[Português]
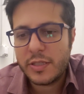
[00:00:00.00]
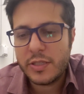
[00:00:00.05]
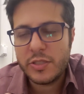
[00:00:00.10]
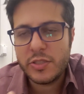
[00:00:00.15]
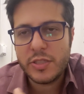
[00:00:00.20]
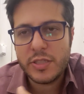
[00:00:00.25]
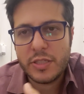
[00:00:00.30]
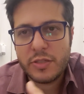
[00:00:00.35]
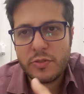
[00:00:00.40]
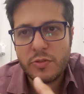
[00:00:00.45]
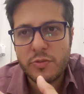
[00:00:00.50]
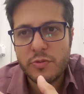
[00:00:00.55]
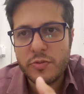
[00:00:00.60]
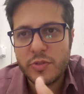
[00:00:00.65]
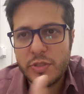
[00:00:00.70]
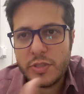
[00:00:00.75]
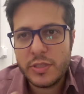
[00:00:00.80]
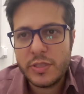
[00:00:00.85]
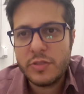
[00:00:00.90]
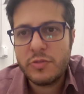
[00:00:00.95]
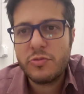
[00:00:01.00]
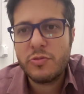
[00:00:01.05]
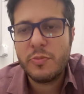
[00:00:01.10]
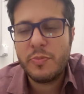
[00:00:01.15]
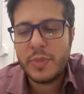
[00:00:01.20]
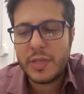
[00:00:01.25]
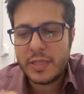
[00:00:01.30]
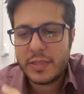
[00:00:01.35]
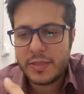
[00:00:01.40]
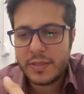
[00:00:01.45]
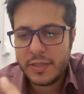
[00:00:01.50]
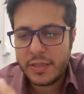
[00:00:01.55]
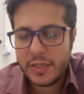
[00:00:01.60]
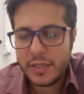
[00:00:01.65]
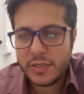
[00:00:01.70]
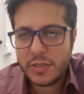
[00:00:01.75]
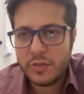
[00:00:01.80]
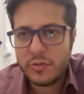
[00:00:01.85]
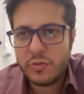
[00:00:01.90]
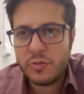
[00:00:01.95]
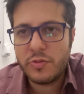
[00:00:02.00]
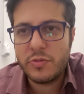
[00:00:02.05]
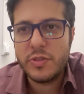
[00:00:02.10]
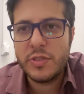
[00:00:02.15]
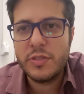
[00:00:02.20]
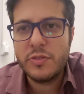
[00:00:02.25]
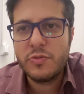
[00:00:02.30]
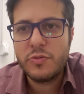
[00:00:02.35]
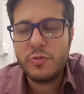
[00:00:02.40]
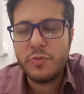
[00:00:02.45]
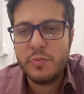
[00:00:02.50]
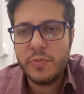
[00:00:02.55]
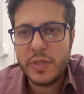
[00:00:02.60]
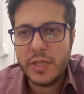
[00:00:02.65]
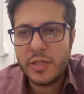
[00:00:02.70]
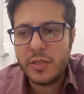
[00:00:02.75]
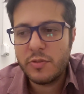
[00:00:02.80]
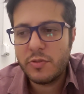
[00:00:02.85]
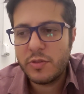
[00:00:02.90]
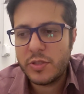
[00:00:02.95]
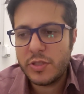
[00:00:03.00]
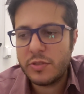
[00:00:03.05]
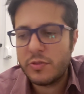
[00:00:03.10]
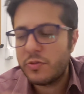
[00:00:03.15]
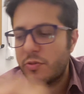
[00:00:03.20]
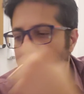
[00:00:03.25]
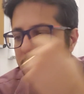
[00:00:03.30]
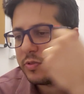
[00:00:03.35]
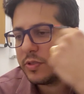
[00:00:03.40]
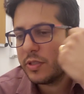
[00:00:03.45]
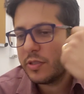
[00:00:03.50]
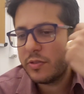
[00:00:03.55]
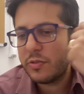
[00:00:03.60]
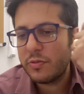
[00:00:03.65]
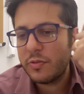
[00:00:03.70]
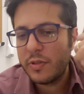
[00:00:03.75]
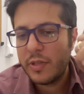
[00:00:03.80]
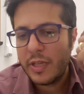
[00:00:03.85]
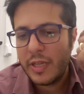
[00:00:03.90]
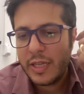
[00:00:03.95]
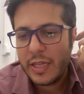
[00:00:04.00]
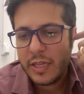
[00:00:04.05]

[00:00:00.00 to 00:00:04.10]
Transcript: que gira em torno disso, o prazer que gira em torno disso, o medo que gira em torno disso,